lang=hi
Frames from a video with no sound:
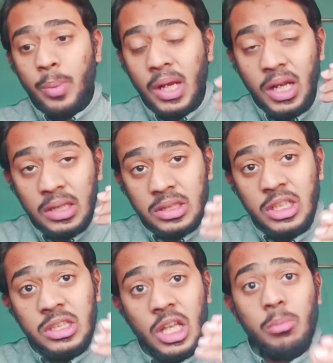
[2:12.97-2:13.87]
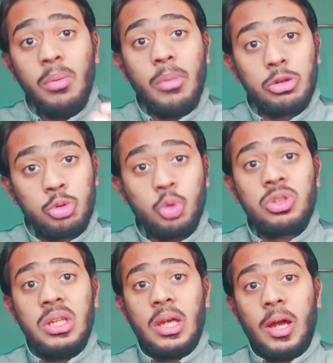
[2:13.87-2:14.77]
तो मैंने इतनी देर में
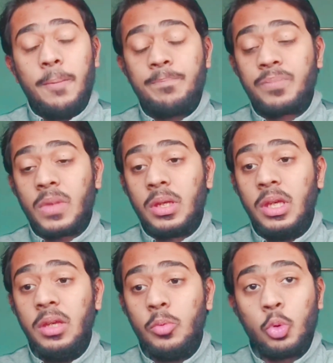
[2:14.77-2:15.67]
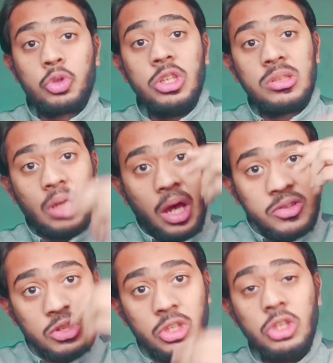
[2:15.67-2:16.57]
महसूस किया कि उसकी
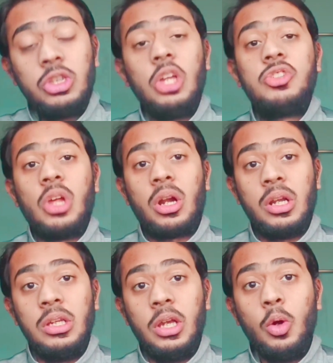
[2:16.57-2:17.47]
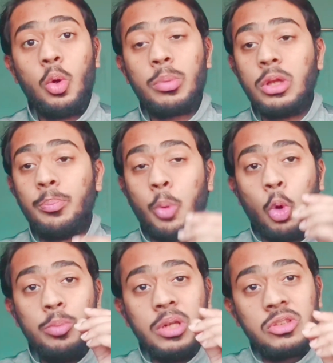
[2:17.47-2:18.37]
सांस इतनी तेज चल रही है और
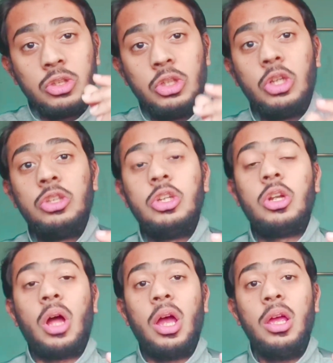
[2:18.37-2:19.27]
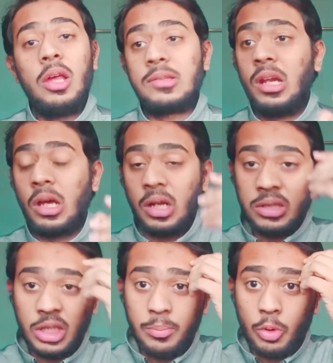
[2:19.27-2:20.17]
मतलब बोल भी ऐसे धीरे धीरे रहा है ऐसा
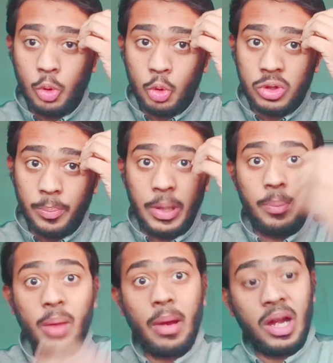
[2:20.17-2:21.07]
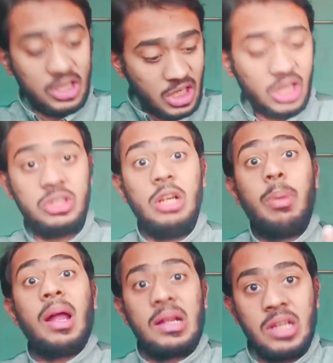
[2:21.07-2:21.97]
लग रहा था कि बिल्कुल उसका फेफड़ा बाहर आ जाएगा
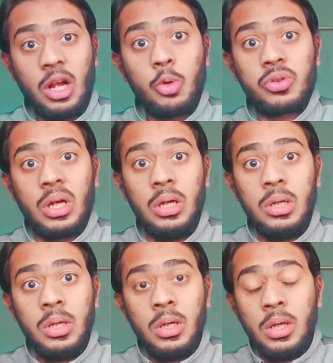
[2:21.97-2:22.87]
दिल बाहर आ जाएगा उसका